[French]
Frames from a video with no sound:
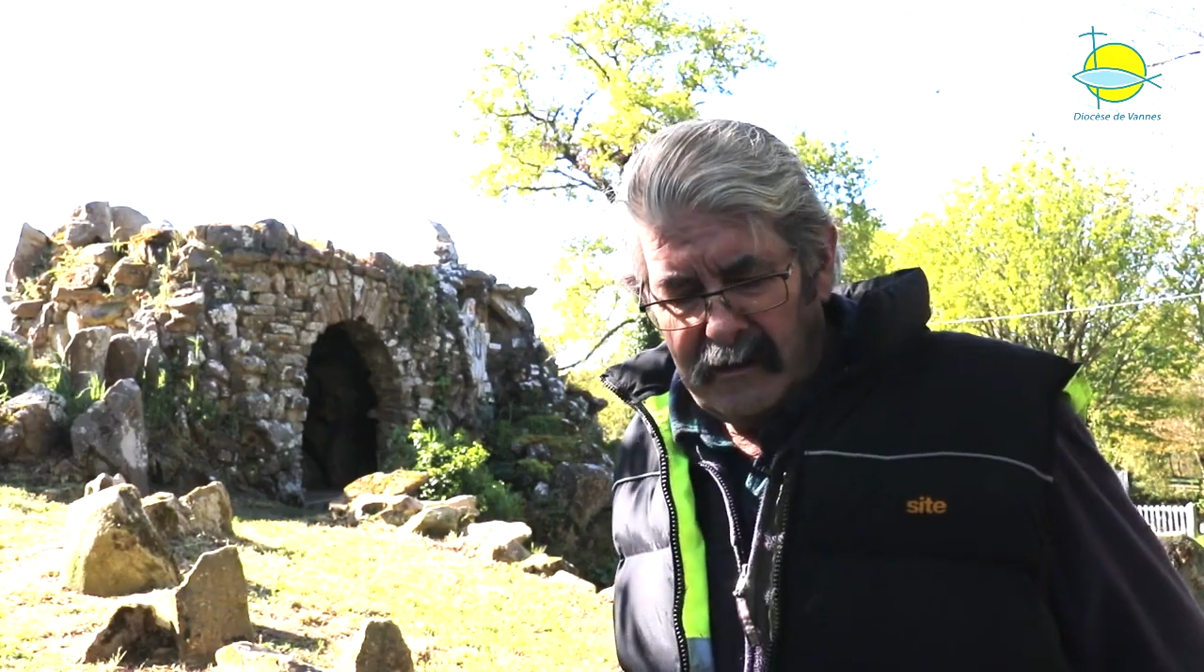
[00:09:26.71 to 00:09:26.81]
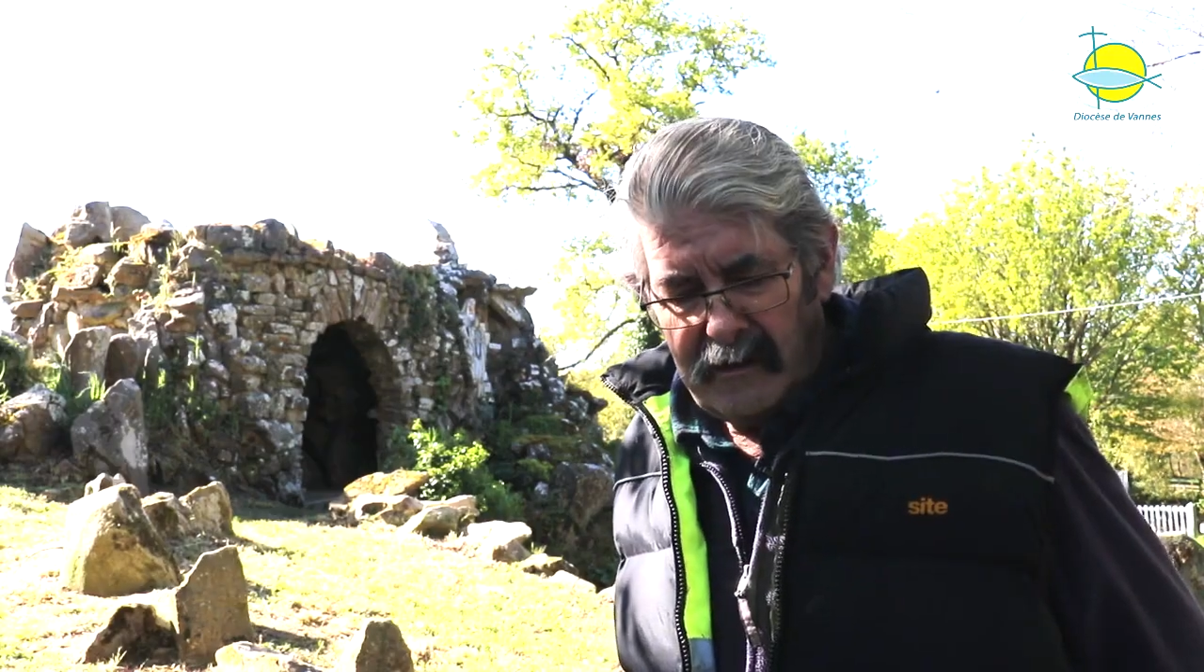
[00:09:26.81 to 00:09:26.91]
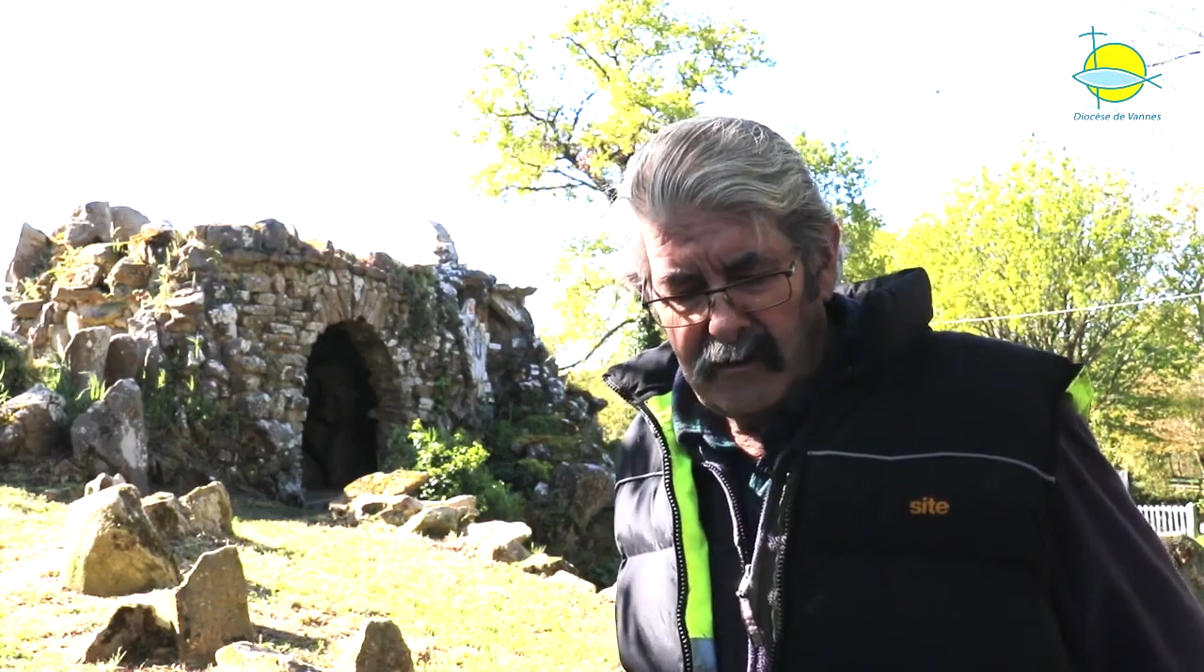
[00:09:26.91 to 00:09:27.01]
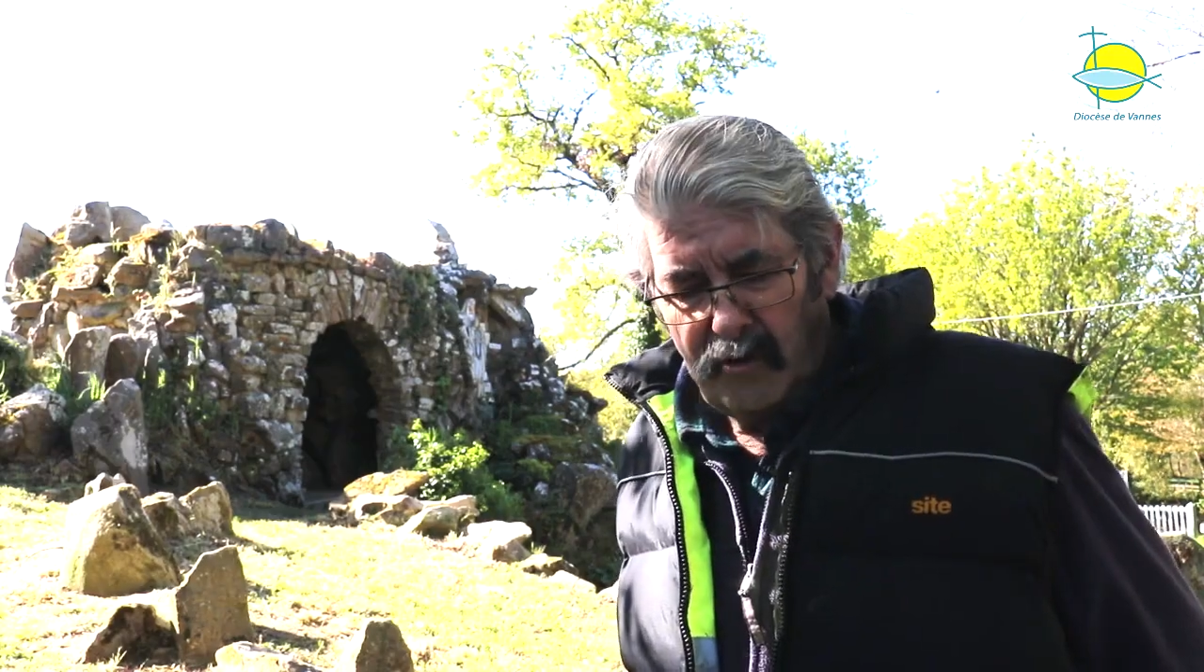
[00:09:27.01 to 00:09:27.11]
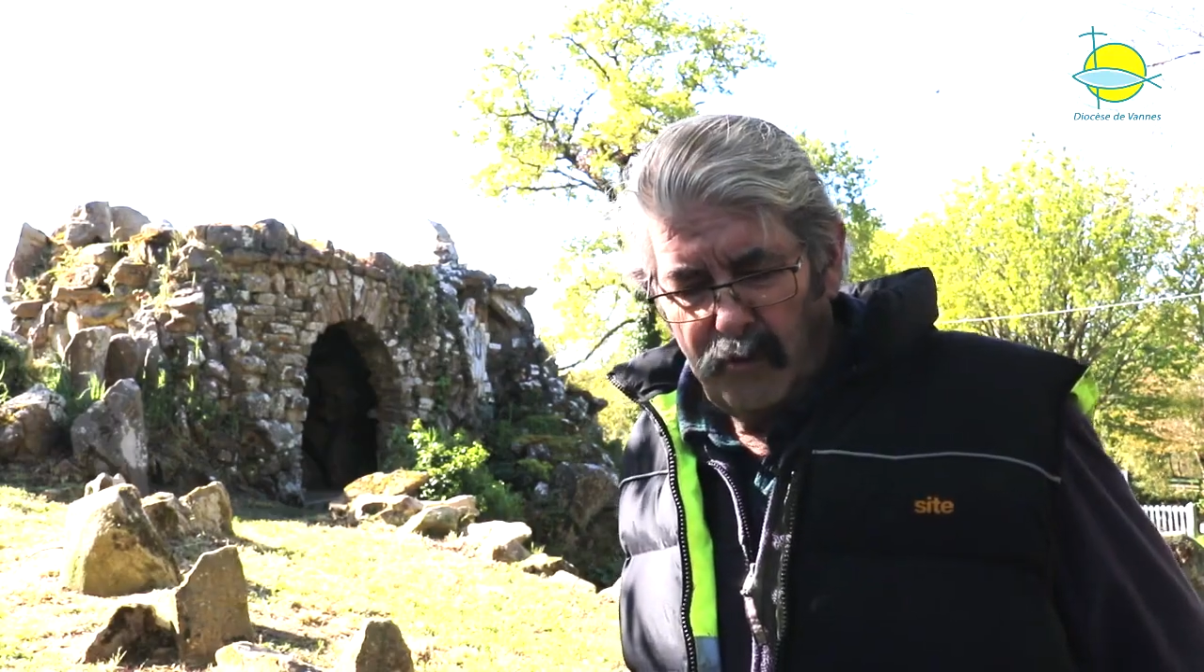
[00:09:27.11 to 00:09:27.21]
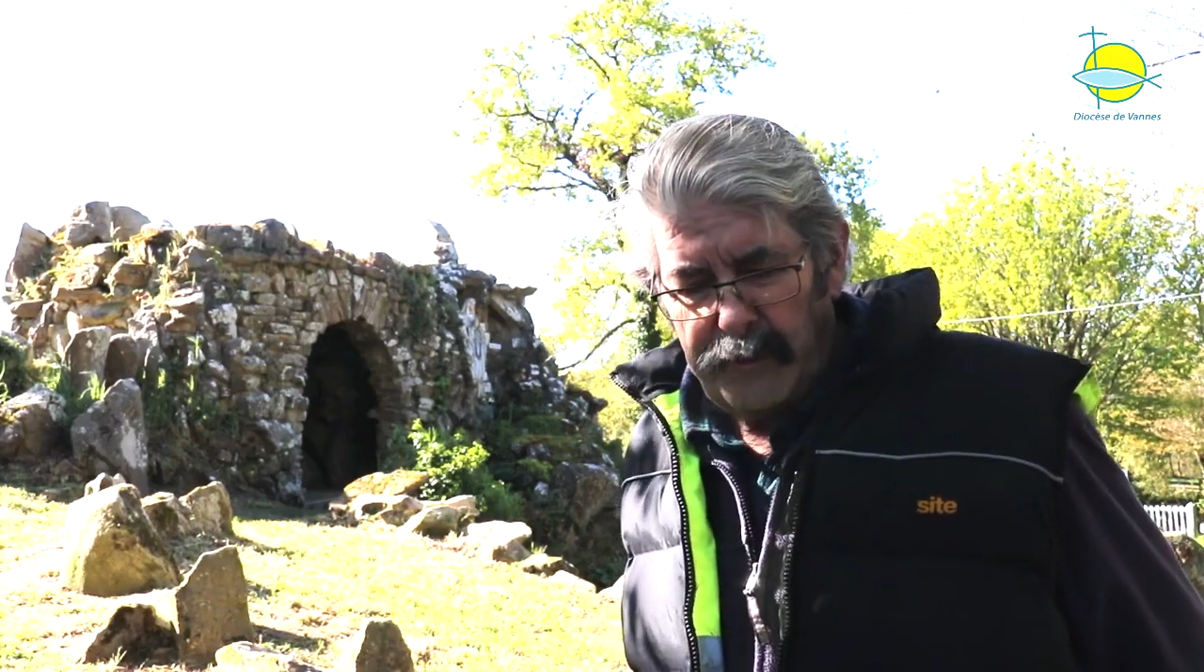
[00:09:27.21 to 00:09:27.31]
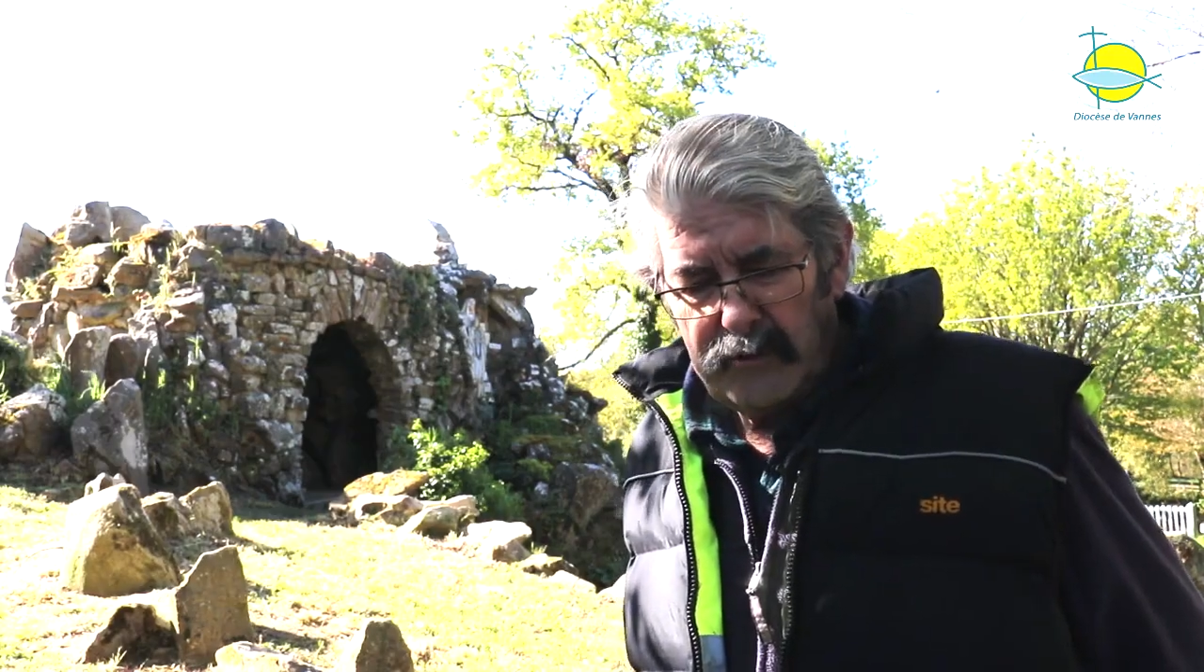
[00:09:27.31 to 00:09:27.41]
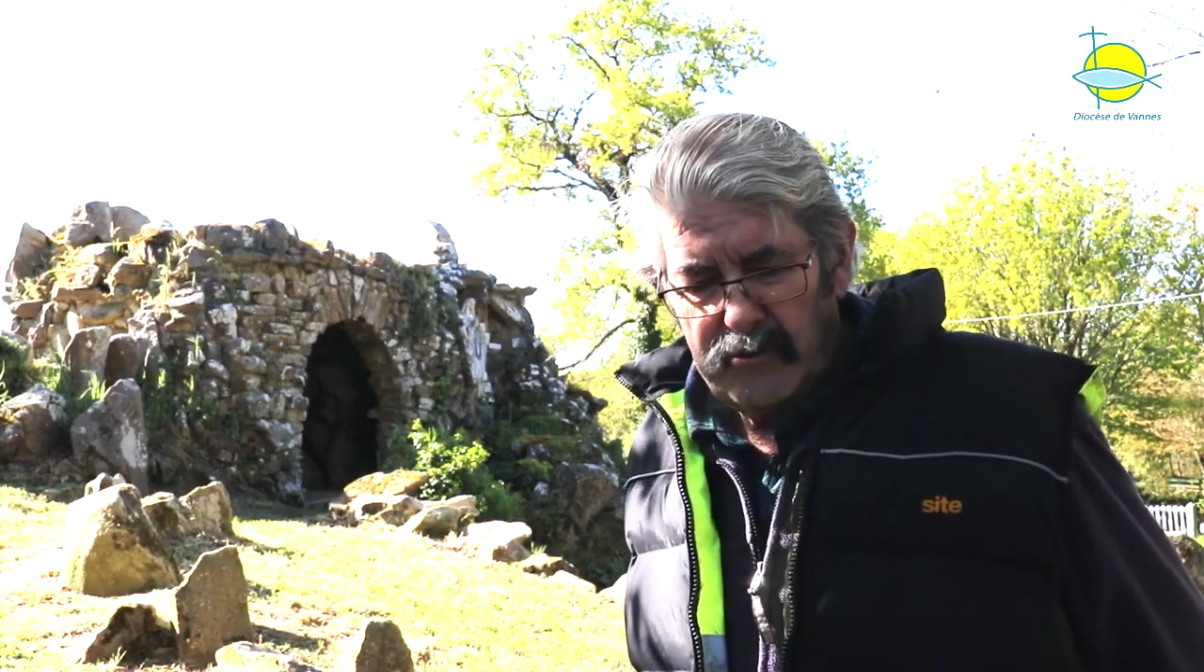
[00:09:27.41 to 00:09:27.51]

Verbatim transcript: un groupe